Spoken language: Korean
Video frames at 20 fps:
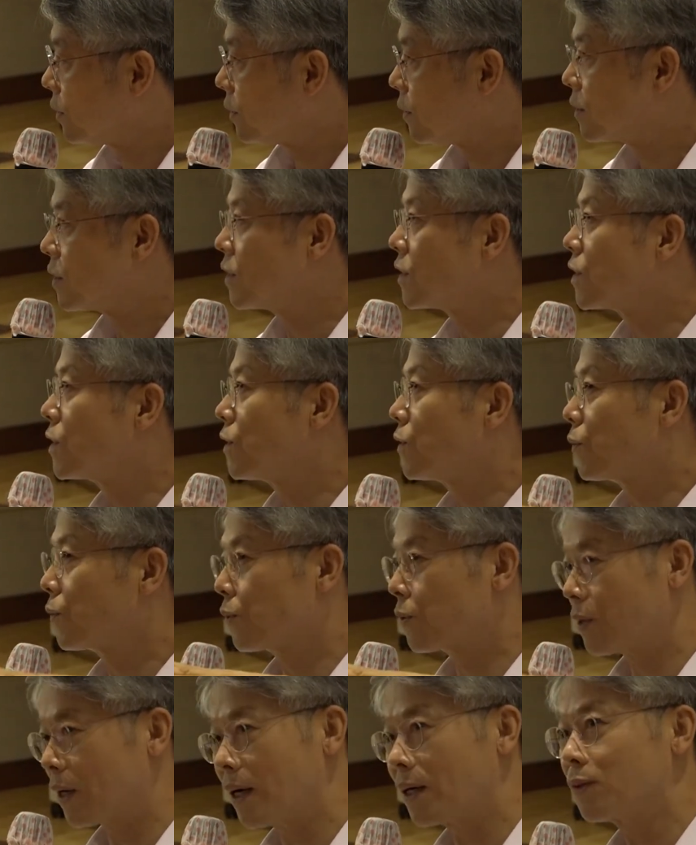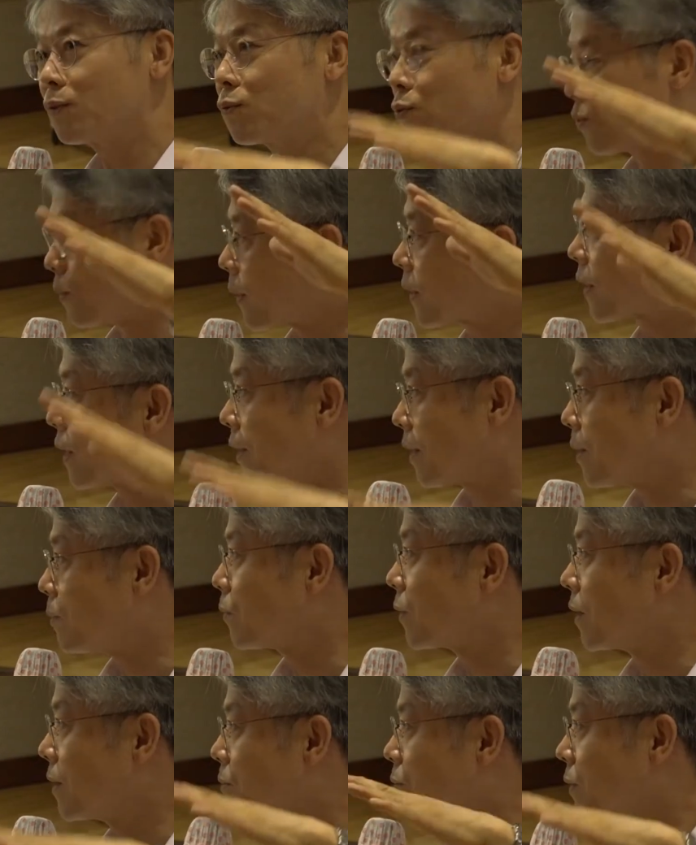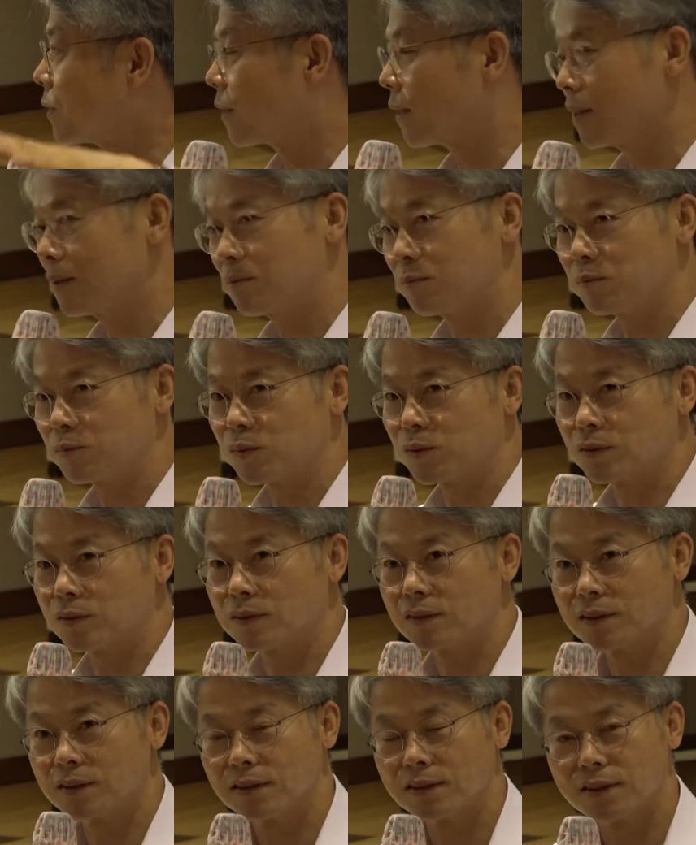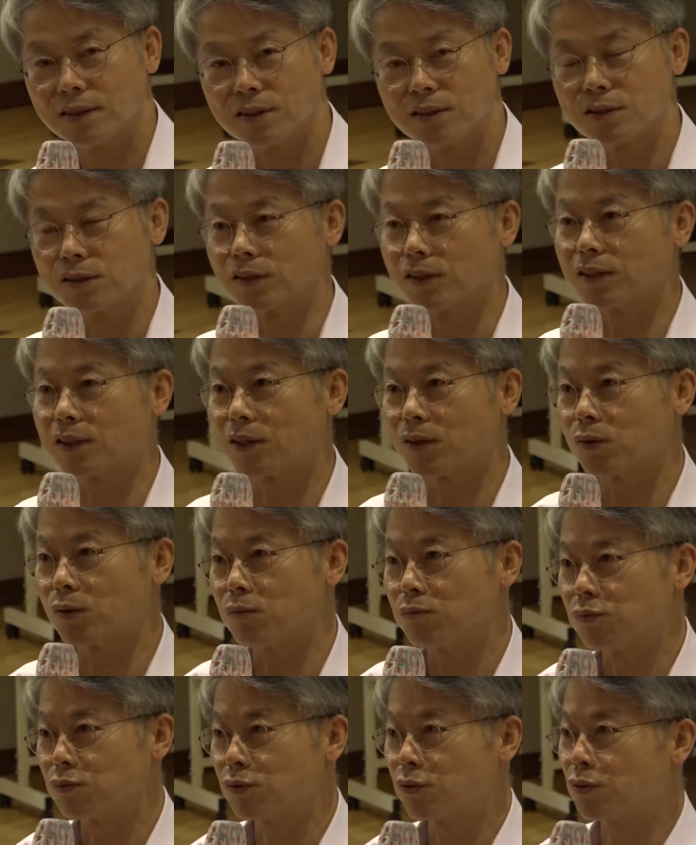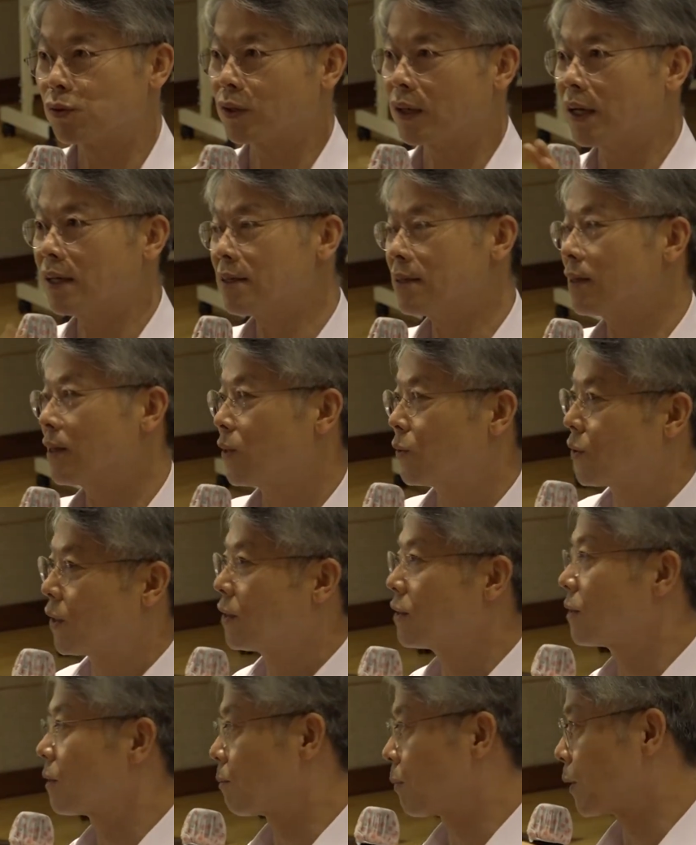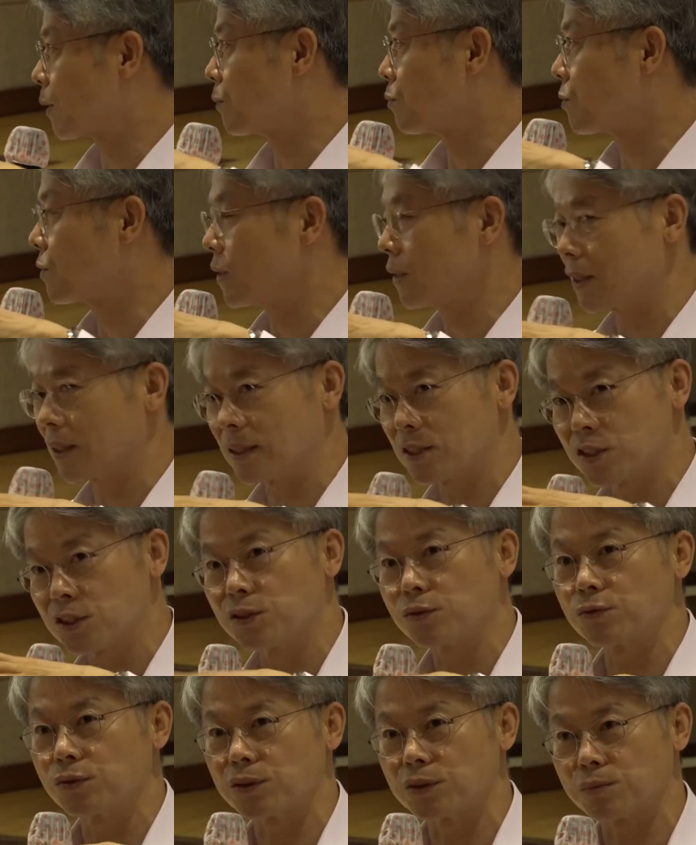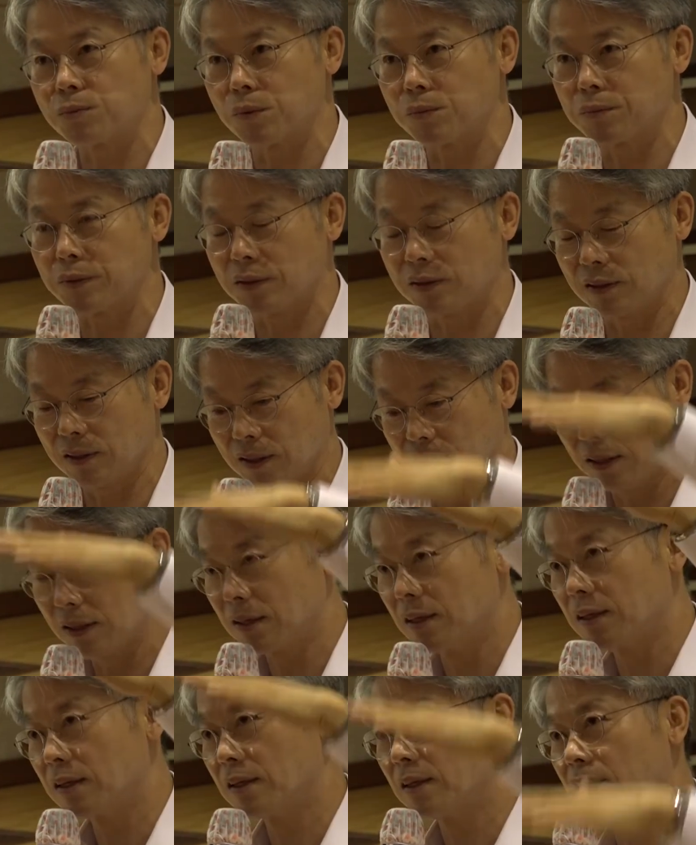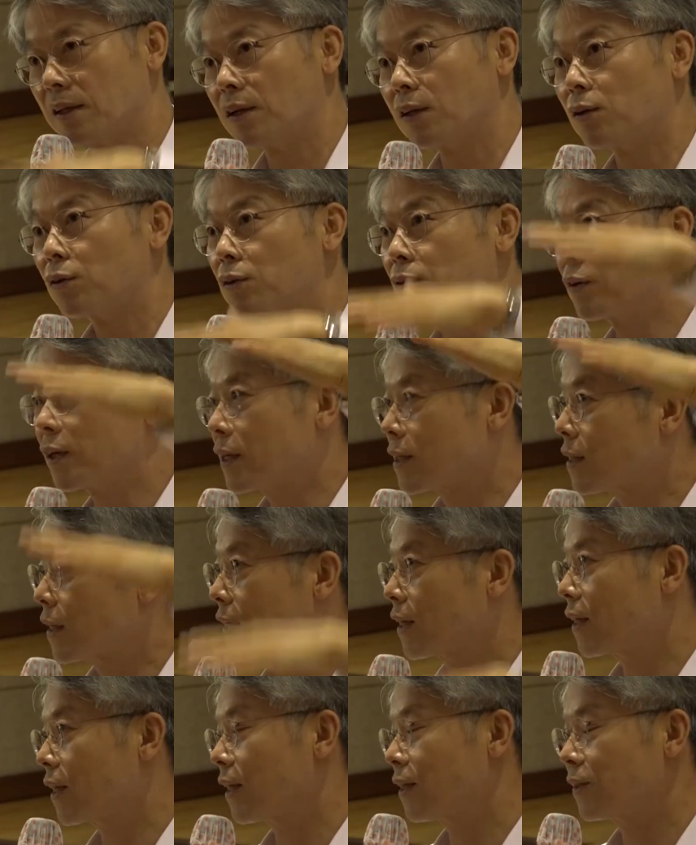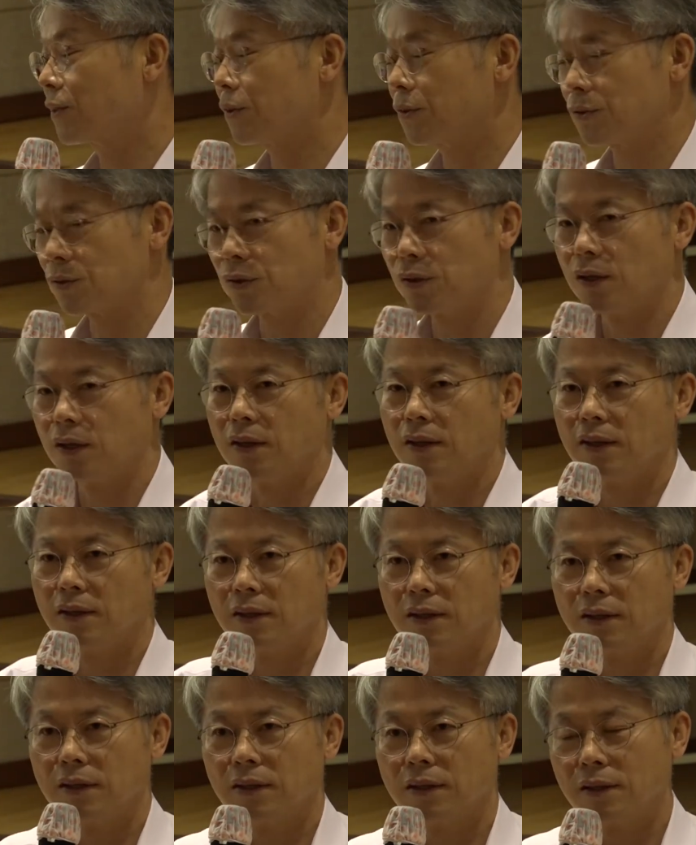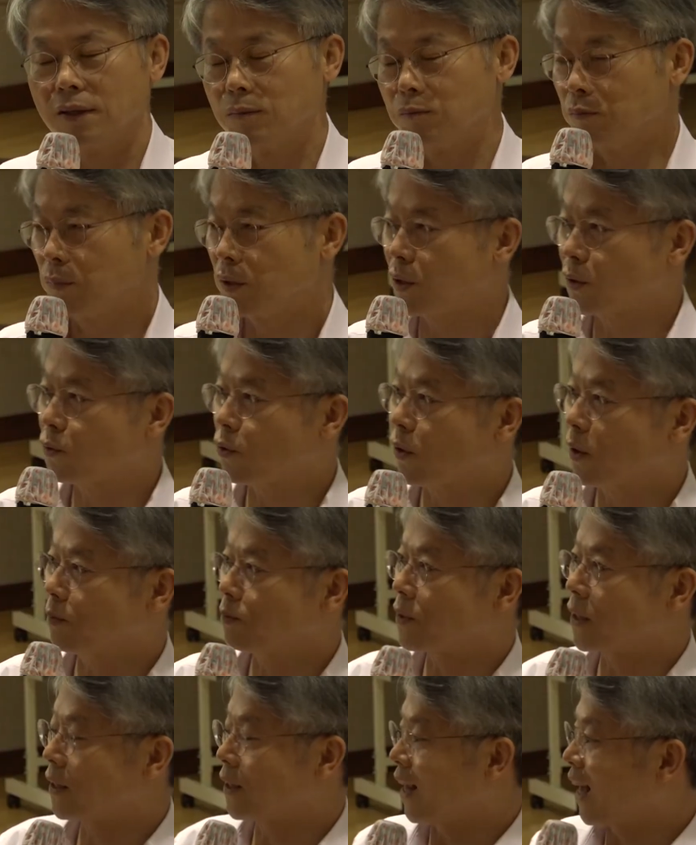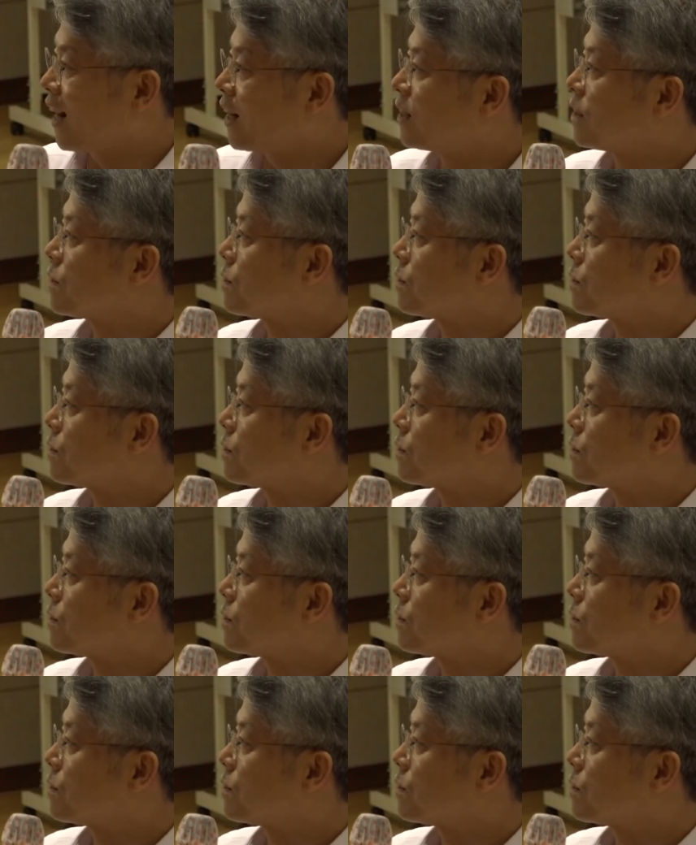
실질적으로 당은 둘밖에 안 남은 거 아닙니까? 정의당하고 무소속이 한 사가고 다섯 밖에 없으니까 지역구에서 보면 그렇게 차이가 나는 거죠. 미래통합당은 악을